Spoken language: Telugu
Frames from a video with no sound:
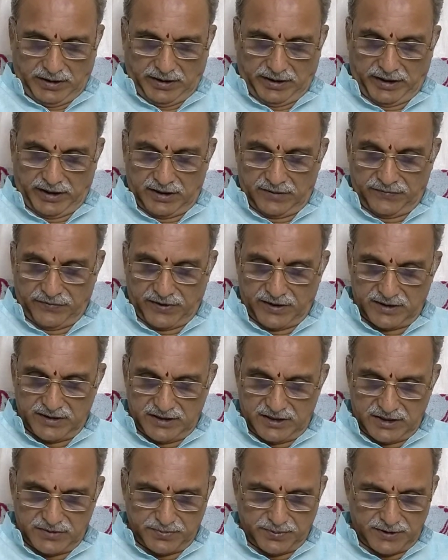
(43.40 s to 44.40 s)
అండ్ ఫర్
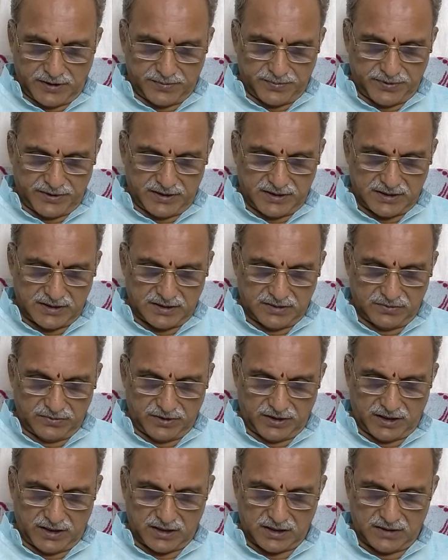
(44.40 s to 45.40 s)
దిస్ పర్పస్
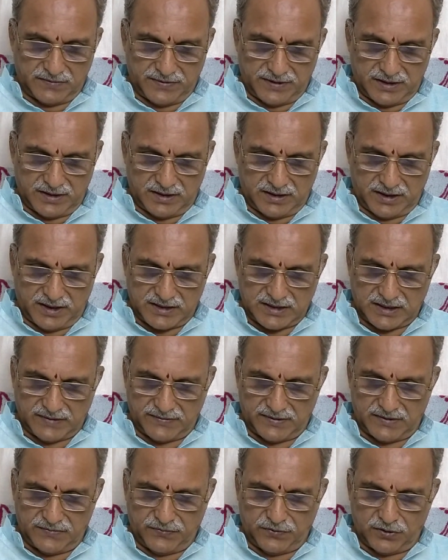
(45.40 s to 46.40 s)
we గివెన్ ఏ
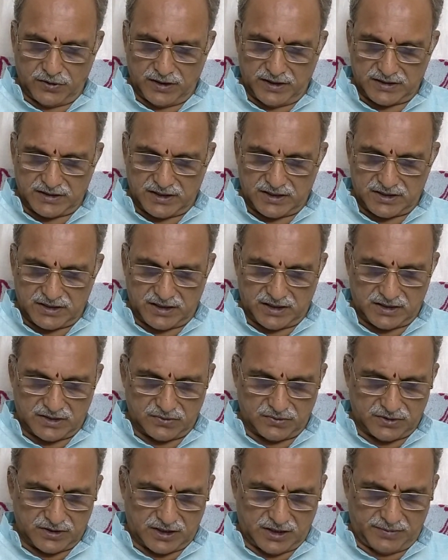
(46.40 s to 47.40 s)
సెవెన్ sevenfold ఎగ్జిస్టెన్స్
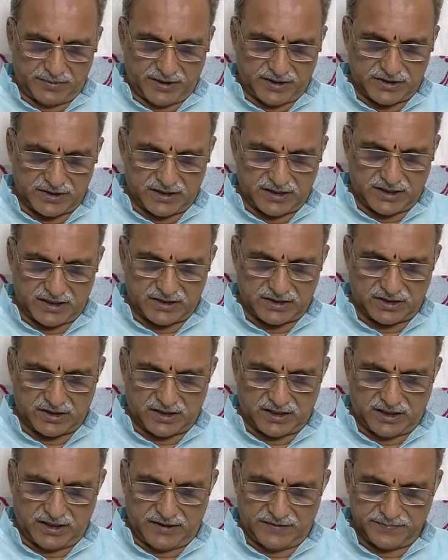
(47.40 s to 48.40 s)
విచ్ ఐ మెన్షన్
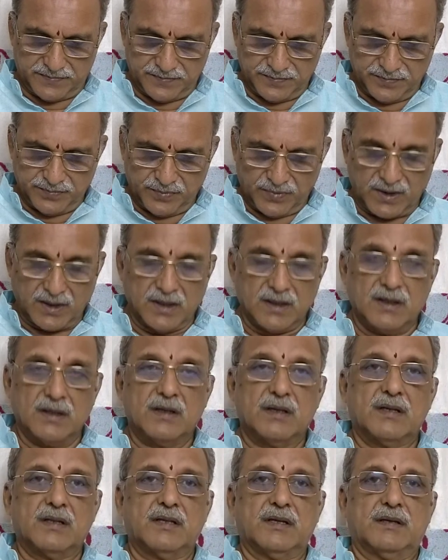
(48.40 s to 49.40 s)
ఎస్టర్డే
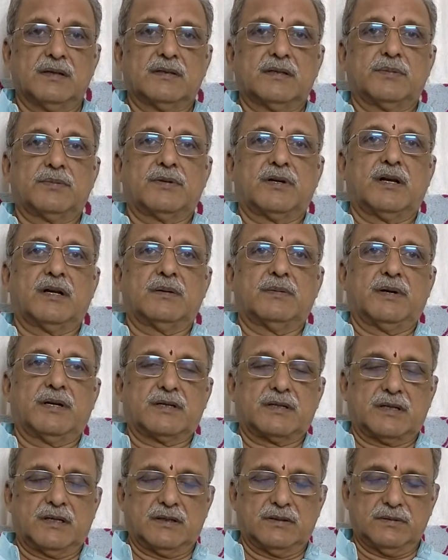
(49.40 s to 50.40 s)
ఇది చెప్తున్నారు
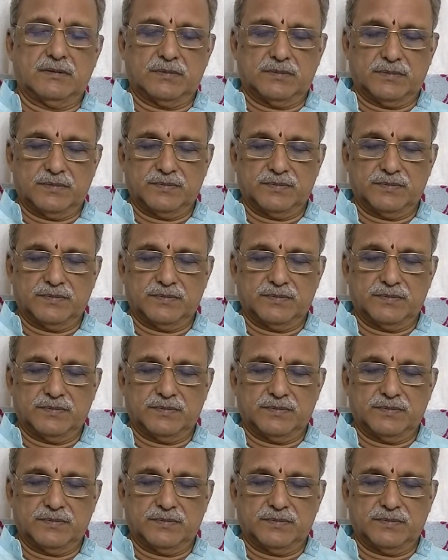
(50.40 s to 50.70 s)
మాస్ గారు